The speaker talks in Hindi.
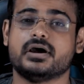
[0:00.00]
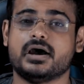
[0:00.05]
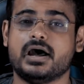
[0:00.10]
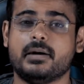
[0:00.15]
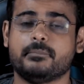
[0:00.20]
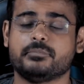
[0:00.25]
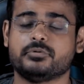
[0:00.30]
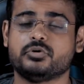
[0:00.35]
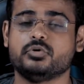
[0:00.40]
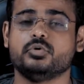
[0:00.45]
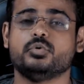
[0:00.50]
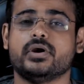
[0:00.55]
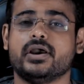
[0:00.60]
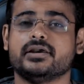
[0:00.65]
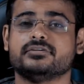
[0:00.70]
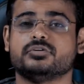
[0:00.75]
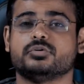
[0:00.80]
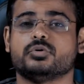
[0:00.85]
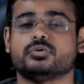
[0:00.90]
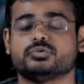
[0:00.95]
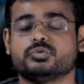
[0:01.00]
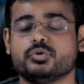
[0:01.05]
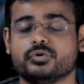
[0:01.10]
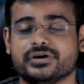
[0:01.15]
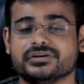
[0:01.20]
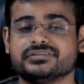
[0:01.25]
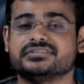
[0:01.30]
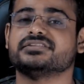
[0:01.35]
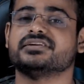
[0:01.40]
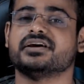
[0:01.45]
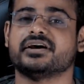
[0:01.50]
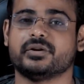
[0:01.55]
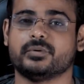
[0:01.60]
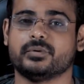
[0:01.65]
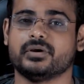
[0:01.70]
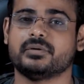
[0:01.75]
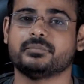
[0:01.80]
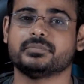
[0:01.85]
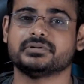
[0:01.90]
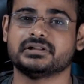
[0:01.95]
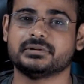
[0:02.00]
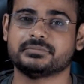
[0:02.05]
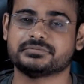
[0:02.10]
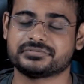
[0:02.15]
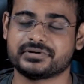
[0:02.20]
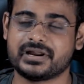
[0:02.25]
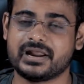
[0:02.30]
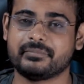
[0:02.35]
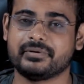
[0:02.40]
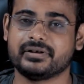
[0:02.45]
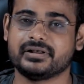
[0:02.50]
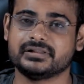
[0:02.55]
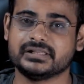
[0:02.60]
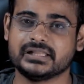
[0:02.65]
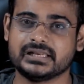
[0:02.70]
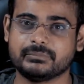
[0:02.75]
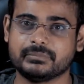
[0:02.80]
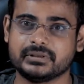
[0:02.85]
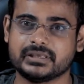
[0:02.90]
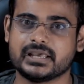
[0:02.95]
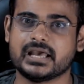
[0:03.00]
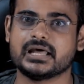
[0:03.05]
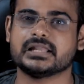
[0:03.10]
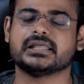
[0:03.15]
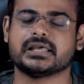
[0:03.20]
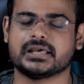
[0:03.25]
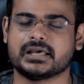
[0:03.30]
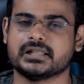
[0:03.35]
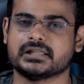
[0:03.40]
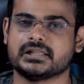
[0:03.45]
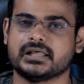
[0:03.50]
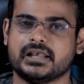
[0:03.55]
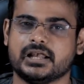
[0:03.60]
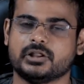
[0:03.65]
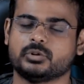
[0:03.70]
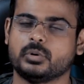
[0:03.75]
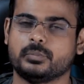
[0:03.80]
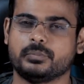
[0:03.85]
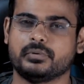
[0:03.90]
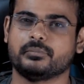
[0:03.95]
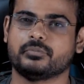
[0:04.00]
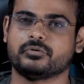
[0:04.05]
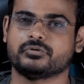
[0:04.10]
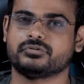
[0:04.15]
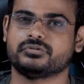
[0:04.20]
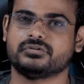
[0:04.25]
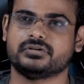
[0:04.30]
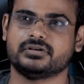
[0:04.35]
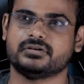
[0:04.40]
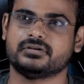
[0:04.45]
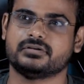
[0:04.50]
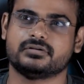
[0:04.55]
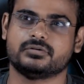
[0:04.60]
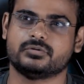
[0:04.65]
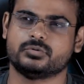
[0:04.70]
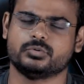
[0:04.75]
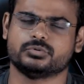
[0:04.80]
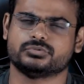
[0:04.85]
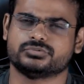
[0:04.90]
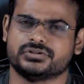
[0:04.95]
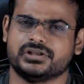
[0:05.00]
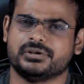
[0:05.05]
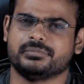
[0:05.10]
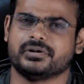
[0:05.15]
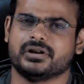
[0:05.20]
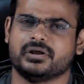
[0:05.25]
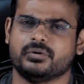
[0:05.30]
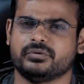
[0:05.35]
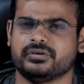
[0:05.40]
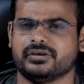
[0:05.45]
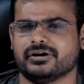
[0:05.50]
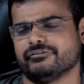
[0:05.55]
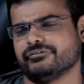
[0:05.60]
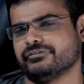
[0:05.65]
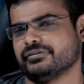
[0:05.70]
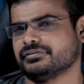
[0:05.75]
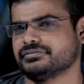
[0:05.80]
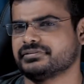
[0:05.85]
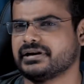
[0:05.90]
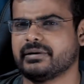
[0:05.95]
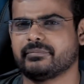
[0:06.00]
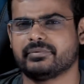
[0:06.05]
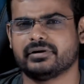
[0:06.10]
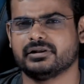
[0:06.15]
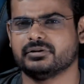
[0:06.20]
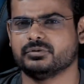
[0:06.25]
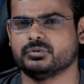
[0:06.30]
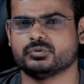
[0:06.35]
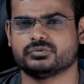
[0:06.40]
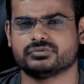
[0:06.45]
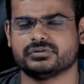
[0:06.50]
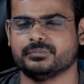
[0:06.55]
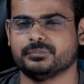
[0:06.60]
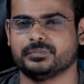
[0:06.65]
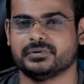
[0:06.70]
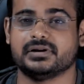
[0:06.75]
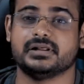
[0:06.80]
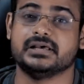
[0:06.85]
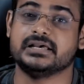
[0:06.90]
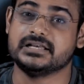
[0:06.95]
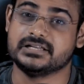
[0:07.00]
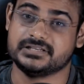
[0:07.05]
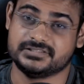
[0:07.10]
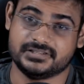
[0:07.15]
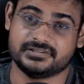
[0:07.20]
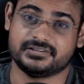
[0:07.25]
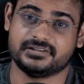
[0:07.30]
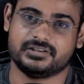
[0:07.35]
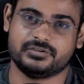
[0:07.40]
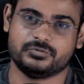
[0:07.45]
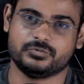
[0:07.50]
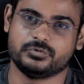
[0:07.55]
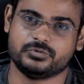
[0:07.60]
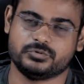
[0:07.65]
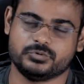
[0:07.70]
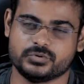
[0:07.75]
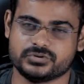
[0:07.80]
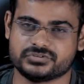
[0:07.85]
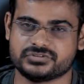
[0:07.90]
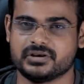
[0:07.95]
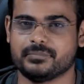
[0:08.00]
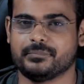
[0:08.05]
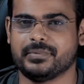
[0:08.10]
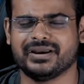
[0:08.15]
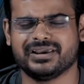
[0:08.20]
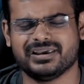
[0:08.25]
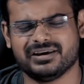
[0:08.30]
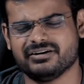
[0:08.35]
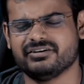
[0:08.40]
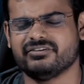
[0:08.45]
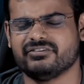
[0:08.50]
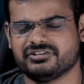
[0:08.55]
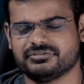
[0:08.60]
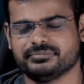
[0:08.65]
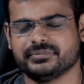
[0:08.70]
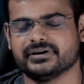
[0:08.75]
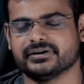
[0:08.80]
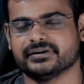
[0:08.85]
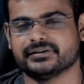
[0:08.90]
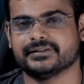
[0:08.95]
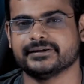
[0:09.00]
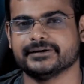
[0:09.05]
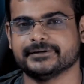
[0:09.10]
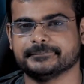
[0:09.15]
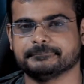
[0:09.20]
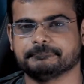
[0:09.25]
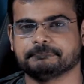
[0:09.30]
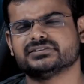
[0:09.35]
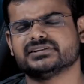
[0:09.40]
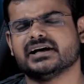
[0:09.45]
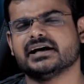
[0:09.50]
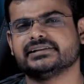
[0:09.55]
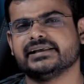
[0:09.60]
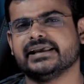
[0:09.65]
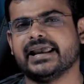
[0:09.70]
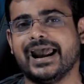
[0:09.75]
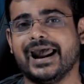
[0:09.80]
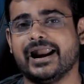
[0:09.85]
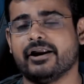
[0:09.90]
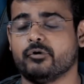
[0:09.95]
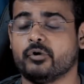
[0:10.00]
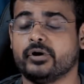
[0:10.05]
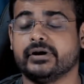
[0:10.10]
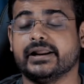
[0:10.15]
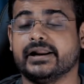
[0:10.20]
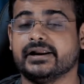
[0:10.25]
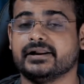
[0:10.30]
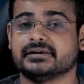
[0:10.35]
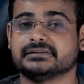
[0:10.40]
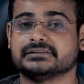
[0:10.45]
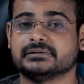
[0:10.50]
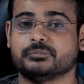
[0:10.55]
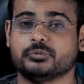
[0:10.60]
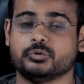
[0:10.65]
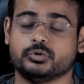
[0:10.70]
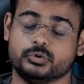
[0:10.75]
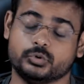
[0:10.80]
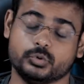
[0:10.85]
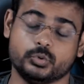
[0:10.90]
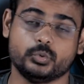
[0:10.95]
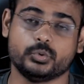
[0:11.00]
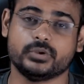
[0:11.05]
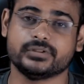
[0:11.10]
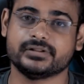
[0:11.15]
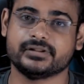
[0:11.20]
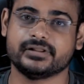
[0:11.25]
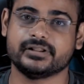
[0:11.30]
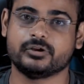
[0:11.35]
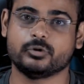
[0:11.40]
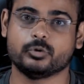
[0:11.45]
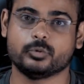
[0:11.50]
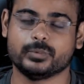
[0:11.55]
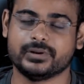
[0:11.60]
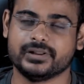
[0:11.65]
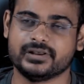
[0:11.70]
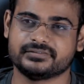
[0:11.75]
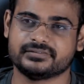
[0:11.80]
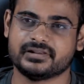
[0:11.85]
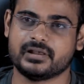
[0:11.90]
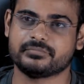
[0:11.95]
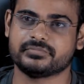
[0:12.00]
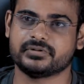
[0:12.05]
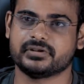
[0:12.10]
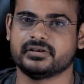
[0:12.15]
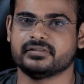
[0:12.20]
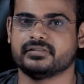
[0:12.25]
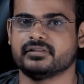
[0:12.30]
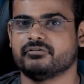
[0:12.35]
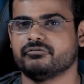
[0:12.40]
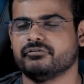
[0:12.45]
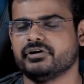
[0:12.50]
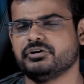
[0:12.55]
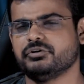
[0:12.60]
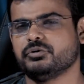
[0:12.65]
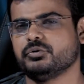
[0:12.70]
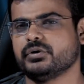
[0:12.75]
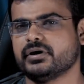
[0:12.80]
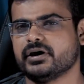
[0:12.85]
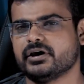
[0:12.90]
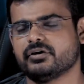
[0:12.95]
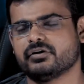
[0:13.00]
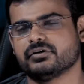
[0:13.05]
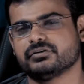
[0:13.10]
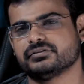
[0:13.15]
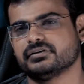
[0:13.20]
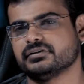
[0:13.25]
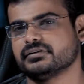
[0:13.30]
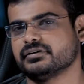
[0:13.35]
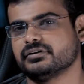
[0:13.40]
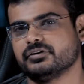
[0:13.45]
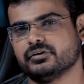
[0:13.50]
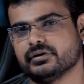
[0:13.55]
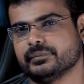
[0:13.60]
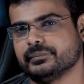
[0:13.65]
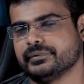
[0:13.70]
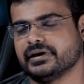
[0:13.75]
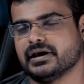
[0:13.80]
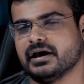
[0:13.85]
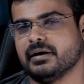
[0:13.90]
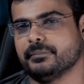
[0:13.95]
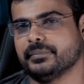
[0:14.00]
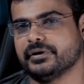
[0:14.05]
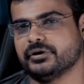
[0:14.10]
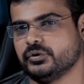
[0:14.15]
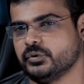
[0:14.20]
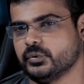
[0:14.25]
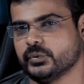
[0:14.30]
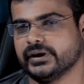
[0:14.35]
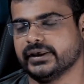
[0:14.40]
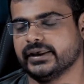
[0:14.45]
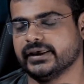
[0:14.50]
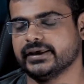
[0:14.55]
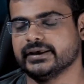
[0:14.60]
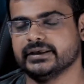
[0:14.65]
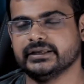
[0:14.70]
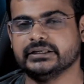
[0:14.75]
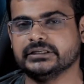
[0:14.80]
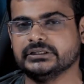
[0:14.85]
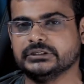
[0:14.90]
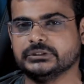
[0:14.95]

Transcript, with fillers: आप क्यों एक्जिनोस को घिसे जा रहे हो यार मतलब स्नैपड्रैगन देने में क्या दिक्कत है या तो अपने प्रोसेसिंग को सही बनाओ या फिर स्नैपड्रैगन दो सिंपल जैसा कि वो यूएस या बाकी कंट्रीज में करते हैं और साथ ही एंड्रॉयड टेन का सपोर्ट दोनों के अंदर देखने को मिलेगा सैमसंग के अंदर वन यू और इसके अंदर रियलमी का अपना यू है